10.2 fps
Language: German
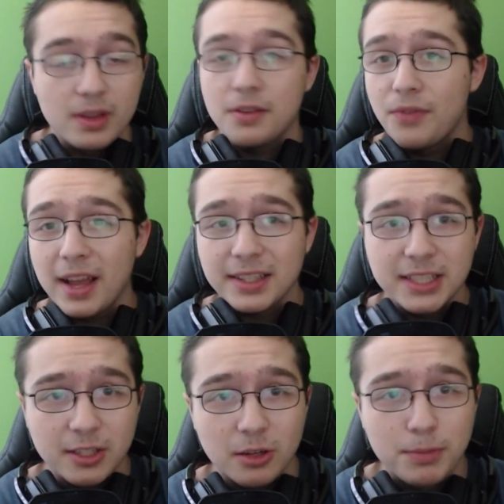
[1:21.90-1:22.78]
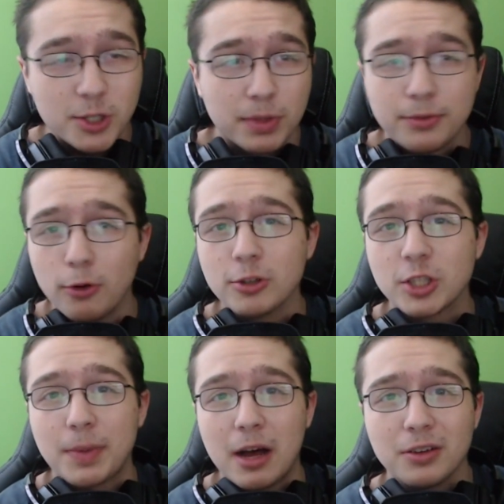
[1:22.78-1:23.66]
Wer sich dann noch ein bisschen mit
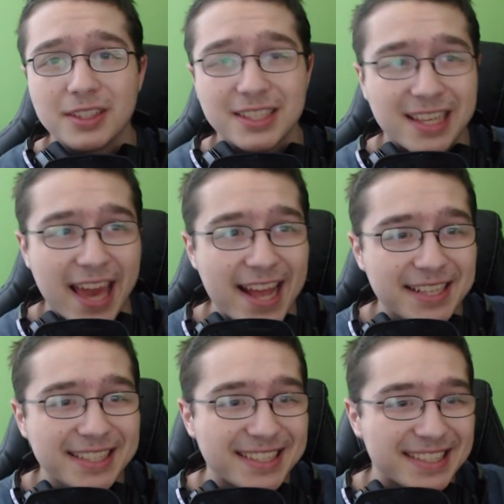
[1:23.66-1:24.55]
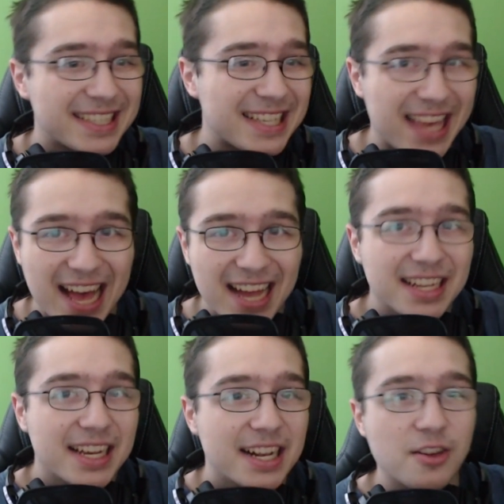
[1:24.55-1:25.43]
Photoshop auskennt, gerne
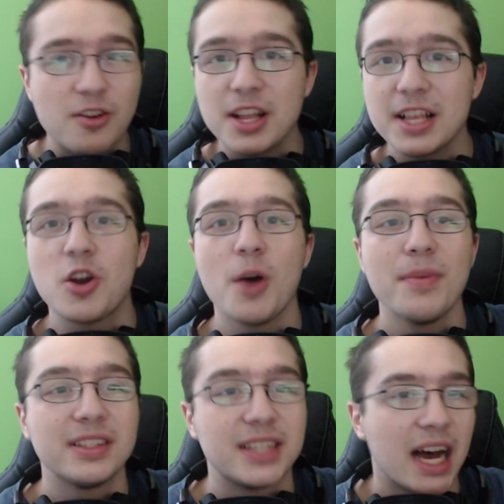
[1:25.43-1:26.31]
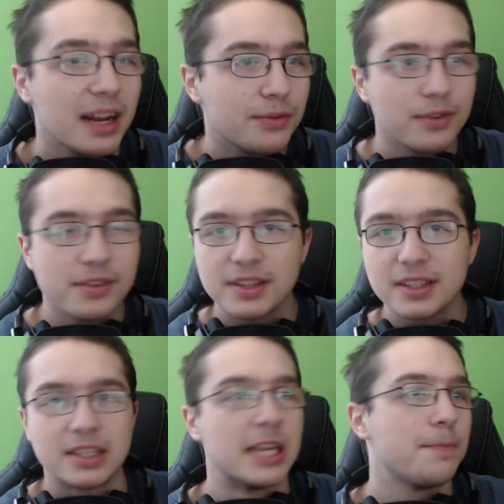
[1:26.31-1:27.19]
in, in den Kommentaren für
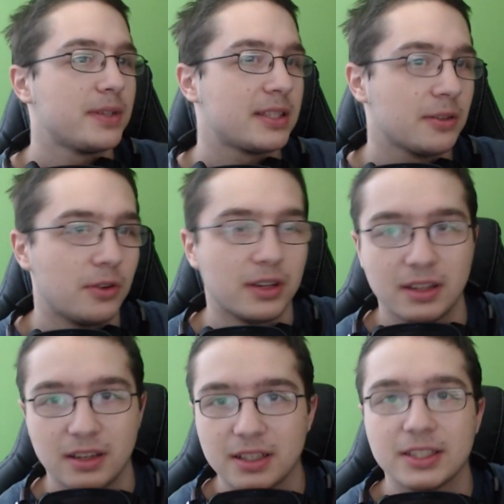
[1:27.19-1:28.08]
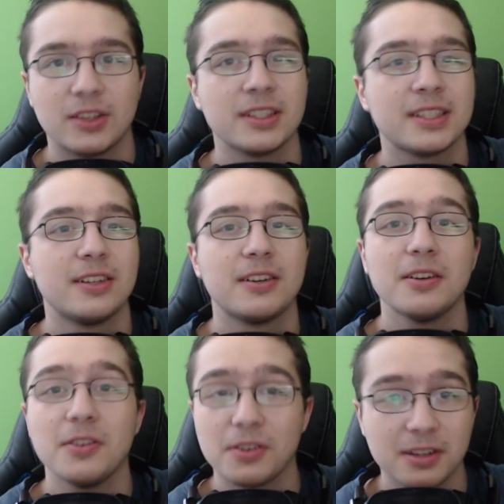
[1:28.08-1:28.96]
Tipps oder sonst
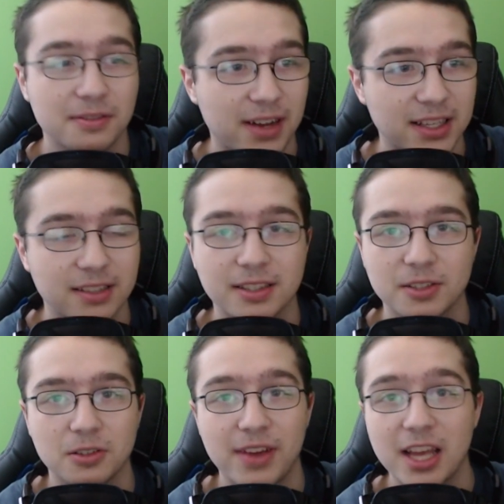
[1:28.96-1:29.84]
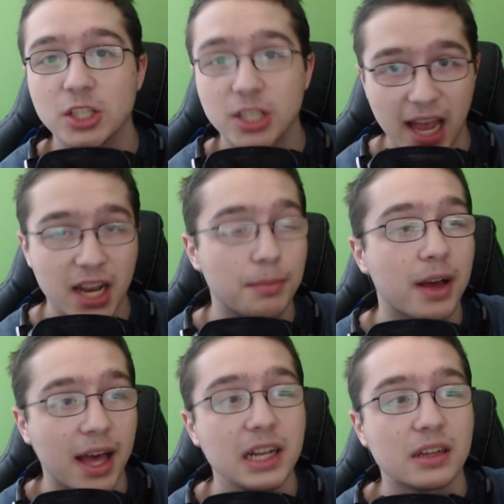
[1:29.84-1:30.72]
noch irgendwas und so, wäre ich gerne
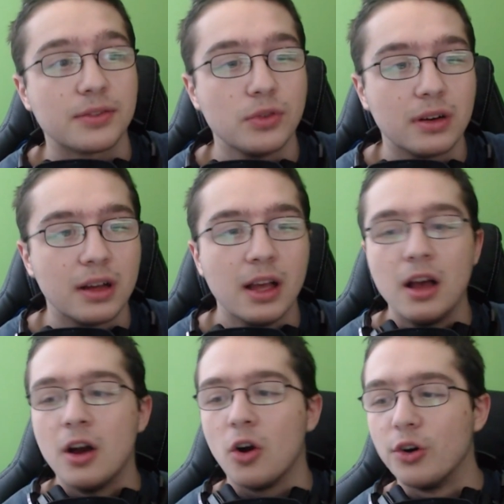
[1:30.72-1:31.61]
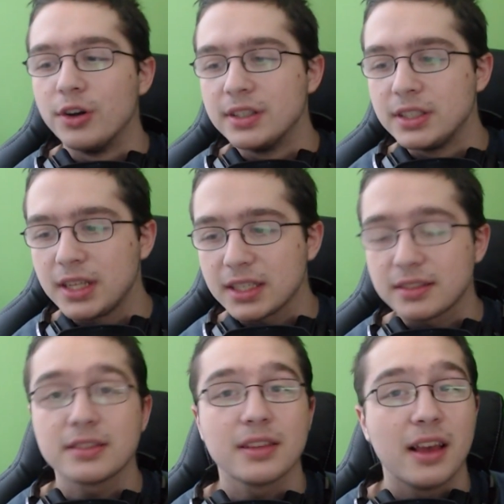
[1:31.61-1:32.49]
bereit dafür. Und
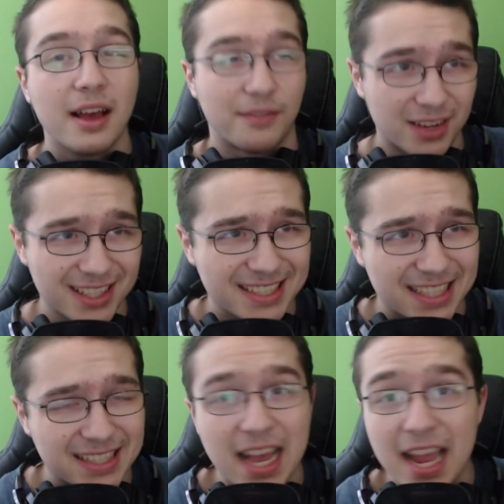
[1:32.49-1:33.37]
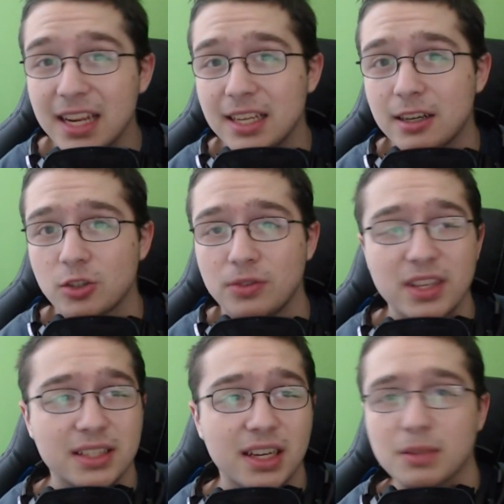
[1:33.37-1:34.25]
das war es jetzt eigentlich auch schon. Wie
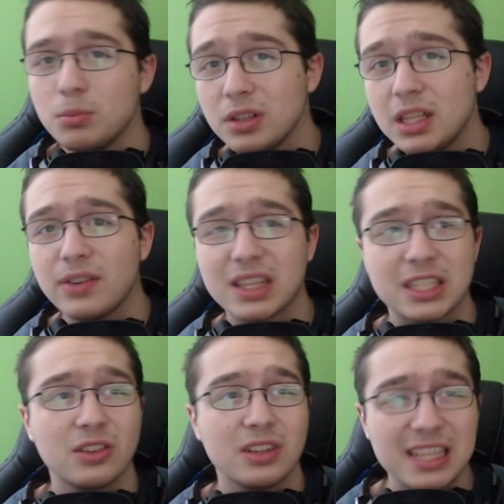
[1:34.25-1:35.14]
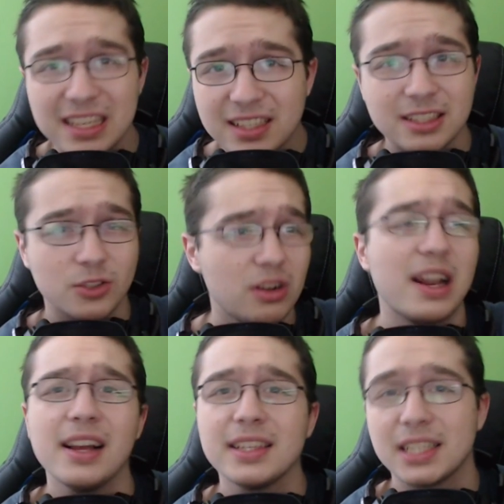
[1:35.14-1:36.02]
gesagt, Motivation ist so
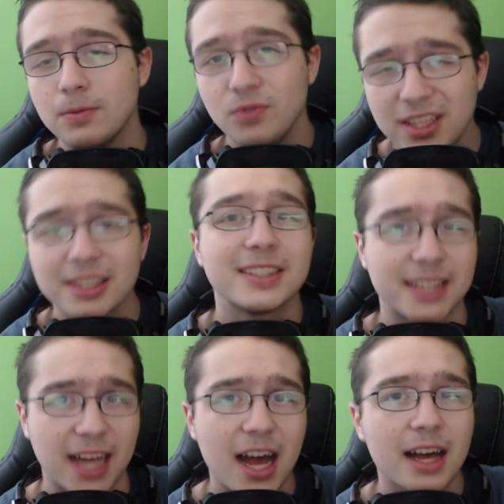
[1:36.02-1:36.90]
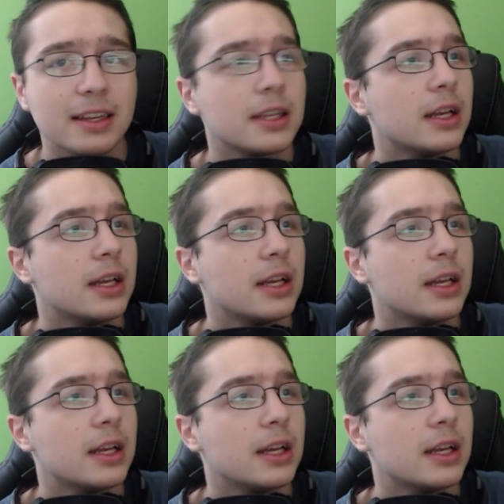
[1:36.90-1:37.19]
langsam wieder da.